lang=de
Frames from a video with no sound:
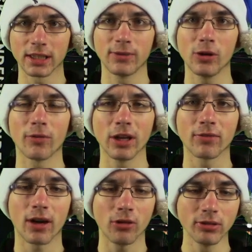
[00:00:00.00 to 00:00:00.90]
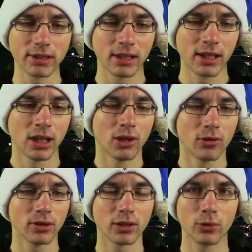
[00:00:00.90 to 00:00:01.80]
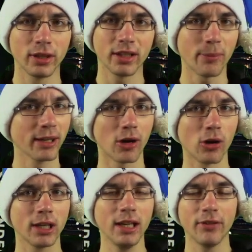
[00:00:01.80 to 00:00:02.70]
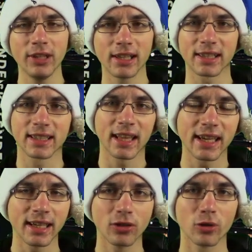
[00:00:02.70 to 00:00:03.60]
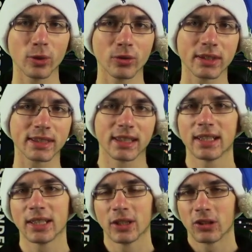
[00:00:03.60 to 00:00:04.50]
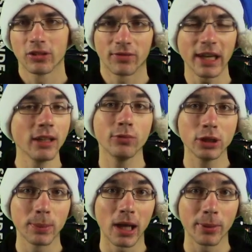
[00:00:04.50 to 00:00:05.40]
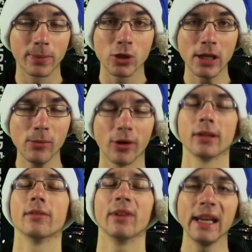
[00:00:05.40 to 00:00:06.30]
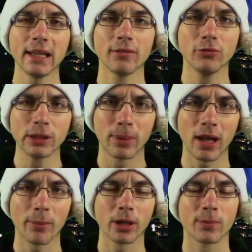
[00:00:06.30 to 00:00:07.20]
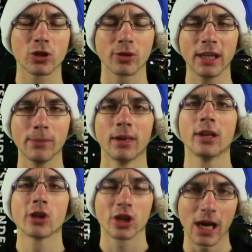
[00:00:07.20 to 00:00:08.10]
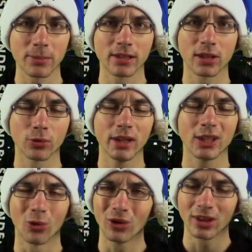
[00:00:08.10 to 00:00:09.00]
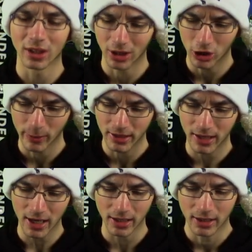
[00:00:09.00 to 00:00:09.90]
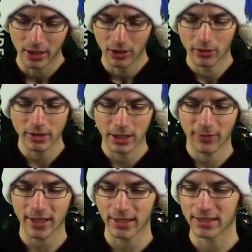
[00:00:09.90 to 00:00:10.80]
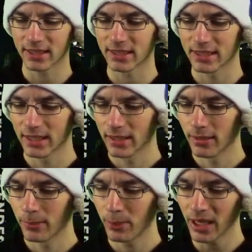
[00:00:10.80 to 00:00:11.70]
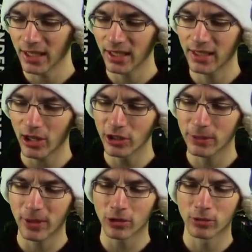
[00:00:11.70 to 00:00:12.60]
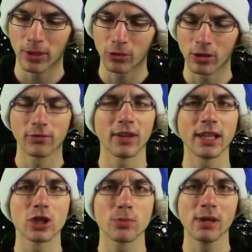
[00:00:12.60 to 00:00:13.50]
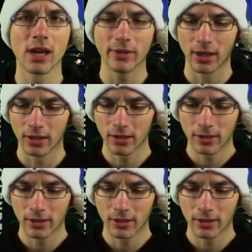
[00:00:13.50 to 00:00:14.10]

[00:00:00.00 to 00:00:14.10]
das Video auf jeden Fall aus. Und natürlich habe ich auch hier wieder das gleiche Intro benutzt und welchen Fußballer habe ich beschrieben, Leute? Welchen Fußballer habe ich beschrieben? Schreibt es natürlich unten in die Kommentare. Und ich werde jetzt das Päckchen hier auspacken und mal gucken, welche Spieler wir